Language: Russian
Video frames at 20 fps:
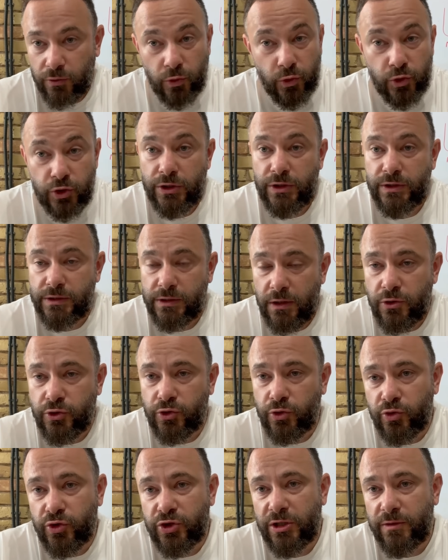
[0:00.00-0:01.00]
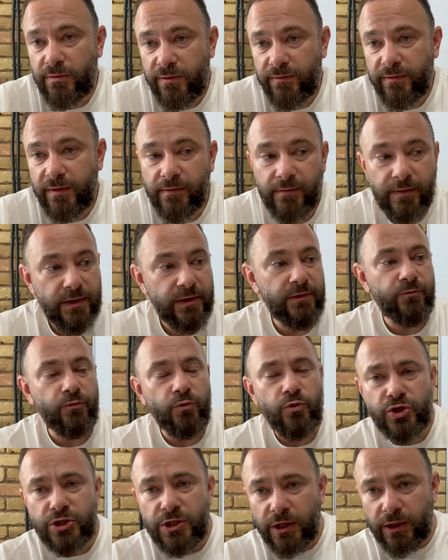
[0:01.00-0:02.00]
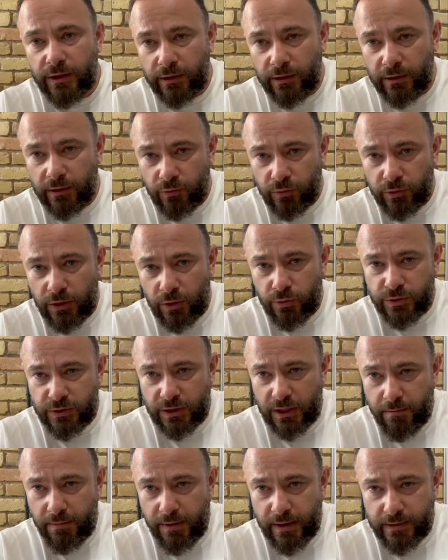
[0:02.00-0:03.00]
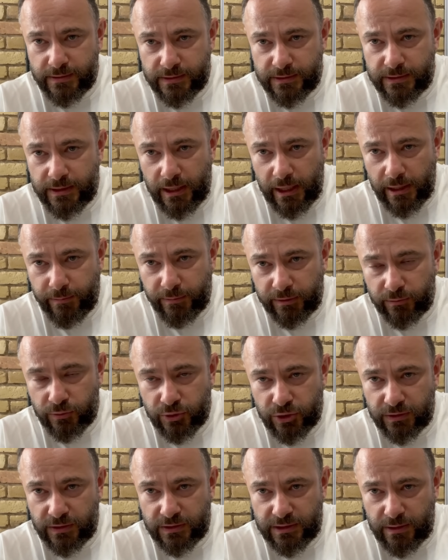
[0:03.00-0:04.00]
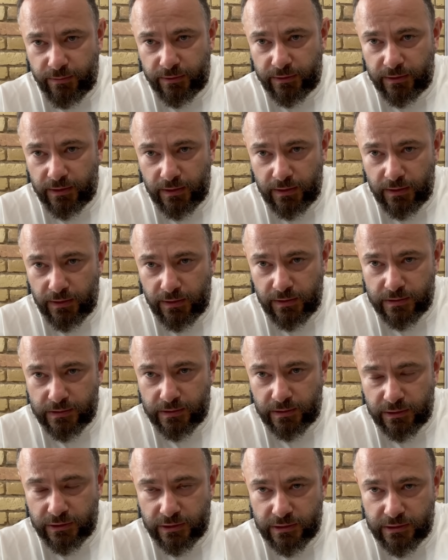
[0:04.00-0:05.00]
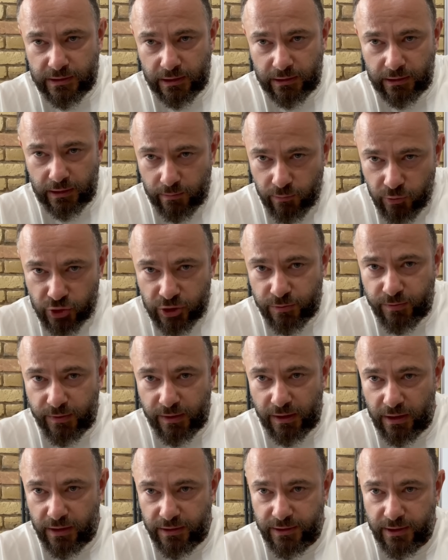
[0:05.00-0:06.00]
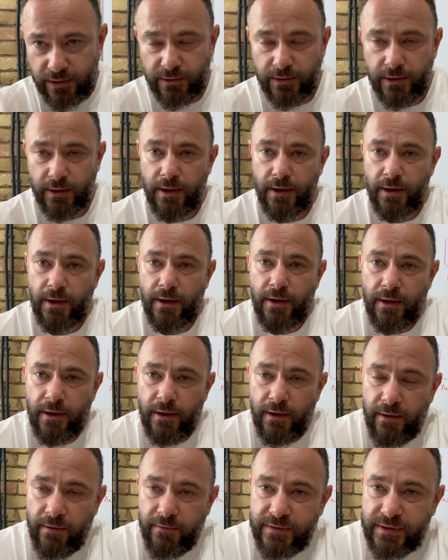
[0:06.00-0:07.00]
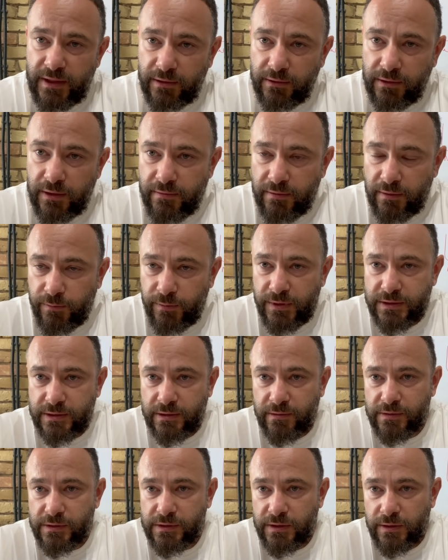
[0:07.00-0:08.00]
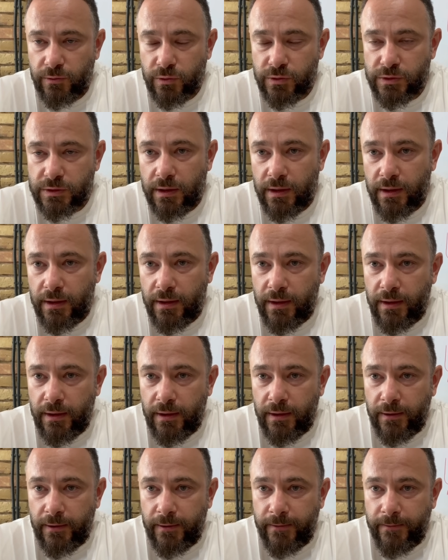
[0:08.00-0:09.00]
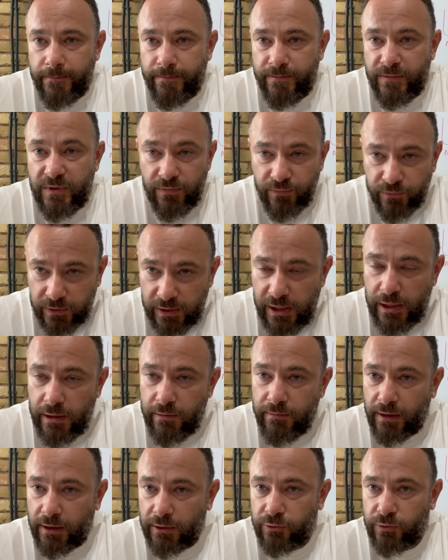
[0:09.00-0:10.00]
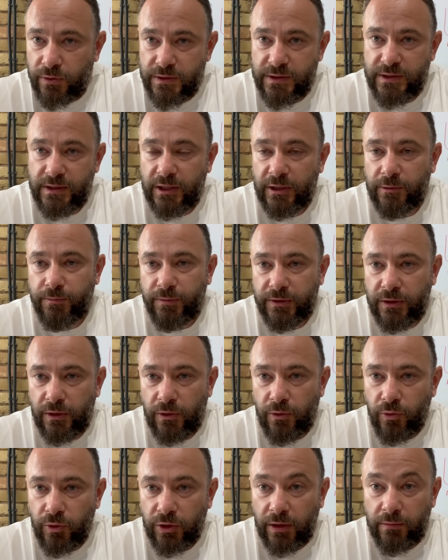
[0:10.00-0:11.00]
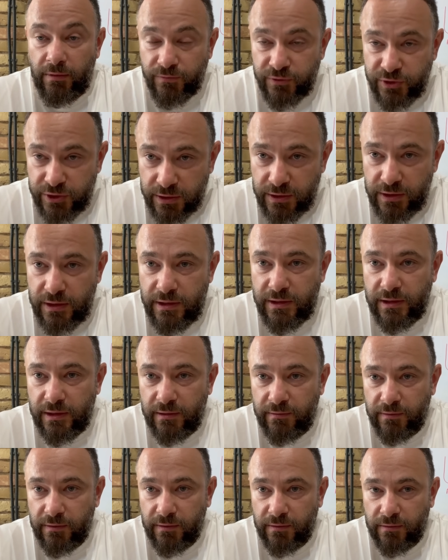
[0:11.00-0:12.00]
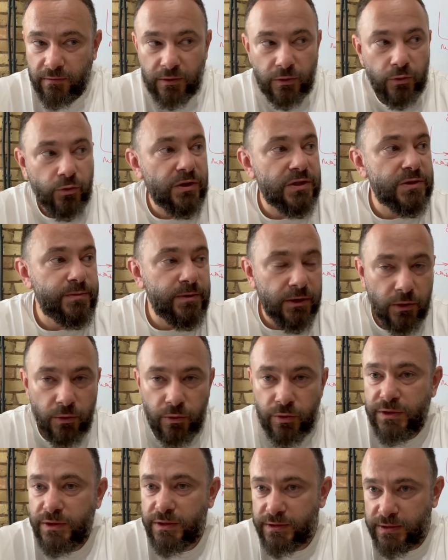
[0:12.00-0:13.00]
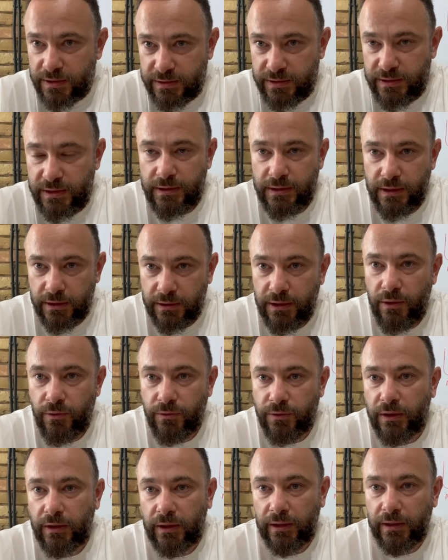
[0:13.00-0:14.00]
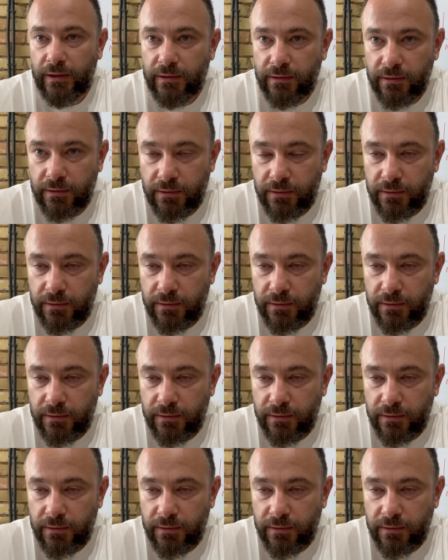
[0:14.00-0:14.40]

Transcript: Тоже не знаю, что нужно иметь в голове. Не в Ужгороде, куда русские боятся стрелять, потому что это западная граница нашей страны и может перелететь в страны Европейского Союза. Не в Киеве, который закрыт патриотами, а в Чернигове, откуда с Беларуси и с России долетают ракеты.